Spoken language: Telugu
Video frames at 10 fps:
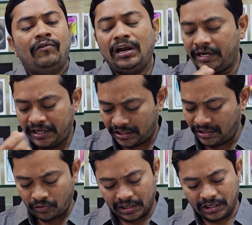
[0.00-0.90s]
వాళ్ళనేది
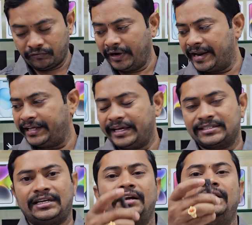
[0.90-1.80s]
ఒక లిక్విడ్ అనేది
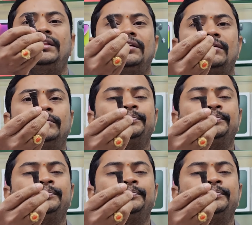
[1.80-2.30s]
వేస్తారండి ఇది